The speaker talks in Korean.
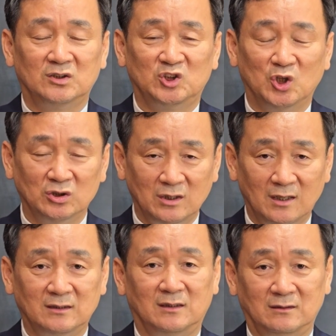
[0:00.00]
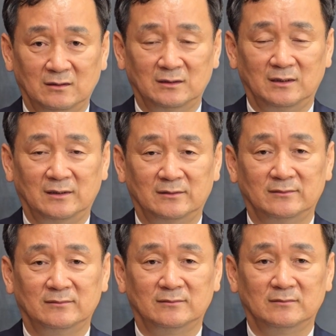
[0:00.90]
정당하다는 거잖아요.
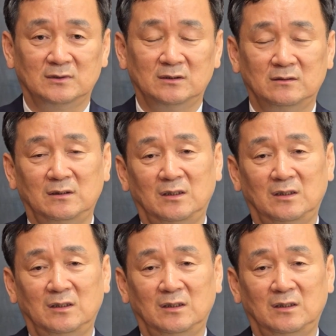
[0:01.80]
그래서 이